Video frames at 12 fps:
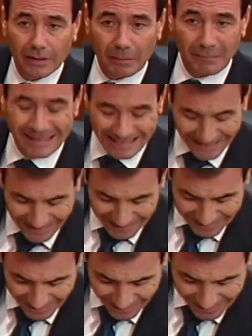en materia
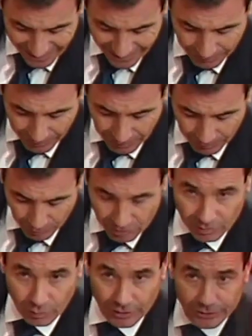sanitaria para el
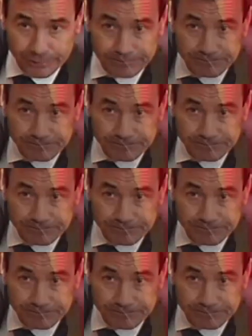próximo año?